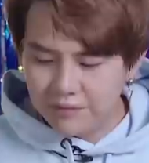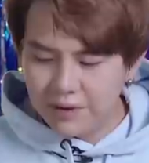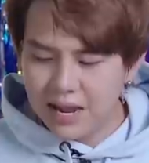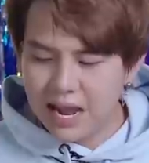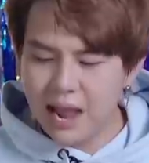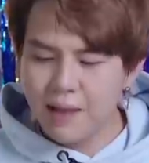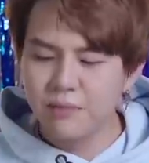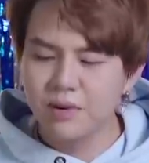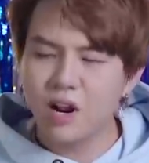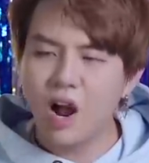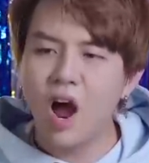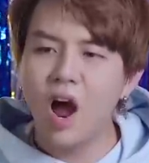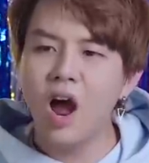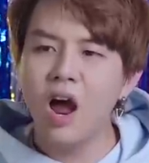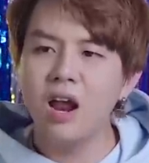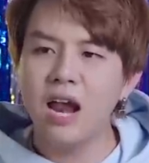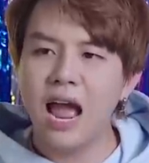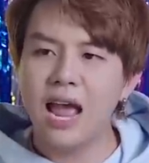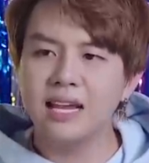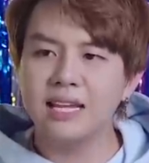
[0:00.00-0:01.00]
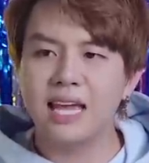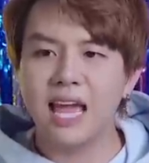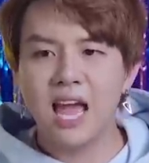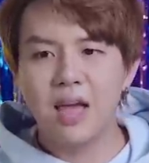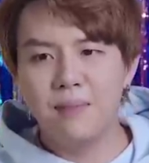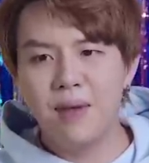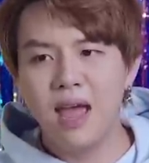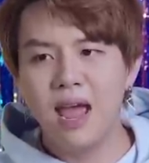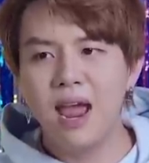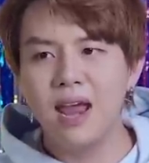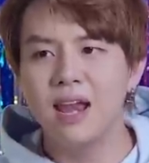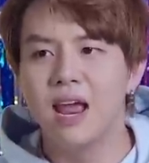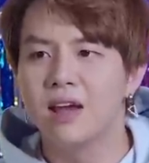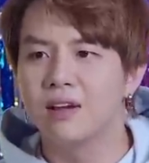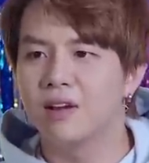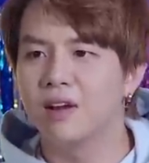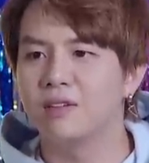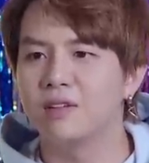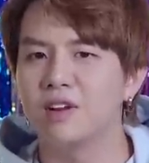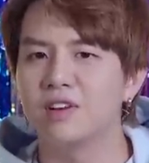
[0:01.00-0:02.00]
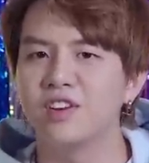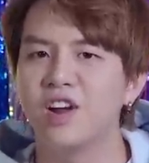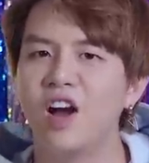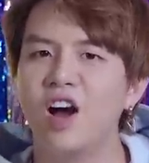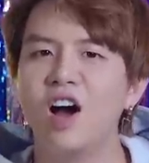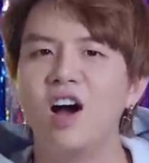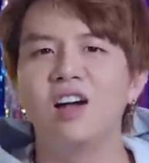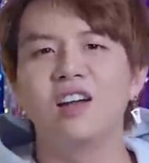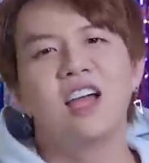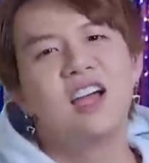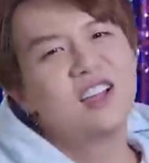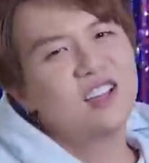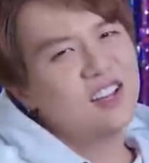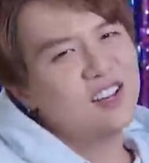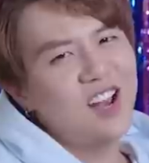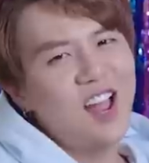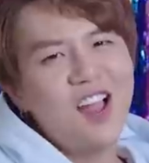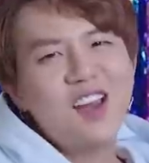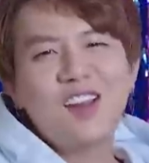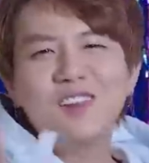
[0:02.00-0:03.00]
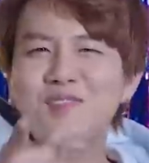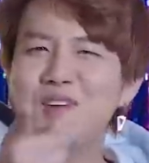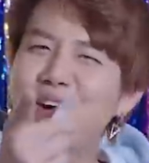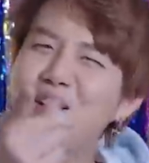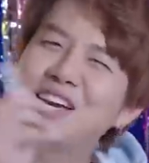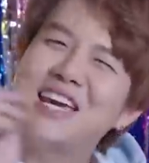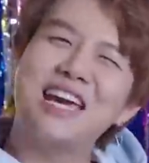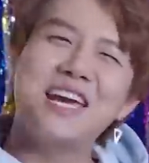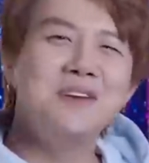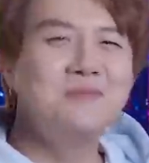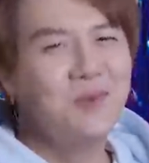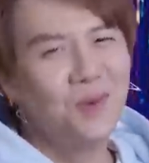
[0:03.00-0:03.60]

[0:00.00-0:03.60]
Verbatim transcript: vì em có anh kề bên và non hôn nên hắn ngôi khi